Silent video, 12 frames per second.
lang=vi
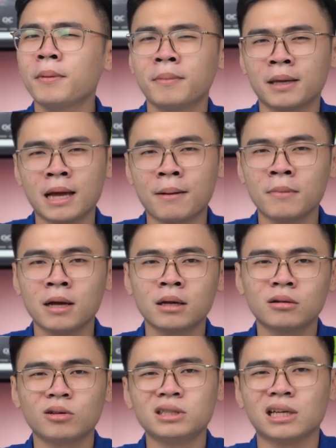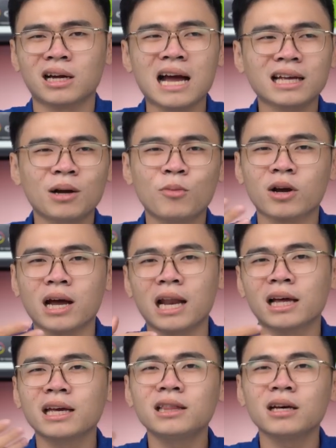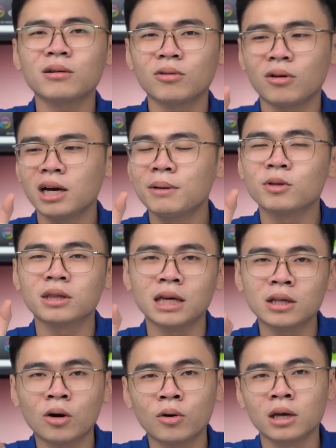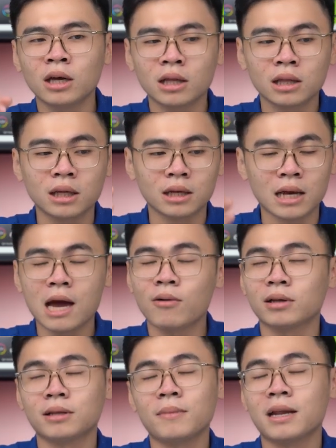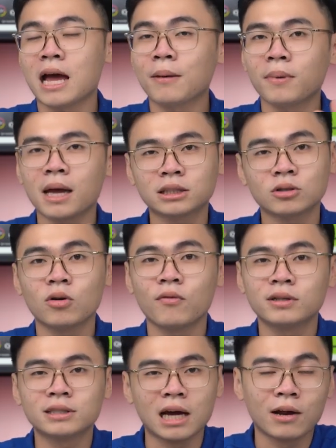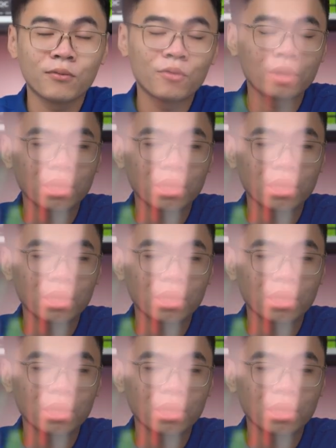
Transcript: bên mười lăm. Nó chỉ khác nhau một cái là kích thước nó hơn một tí thôi. Thì đều là tấm đèn i pê ס cho độ phân giải là Full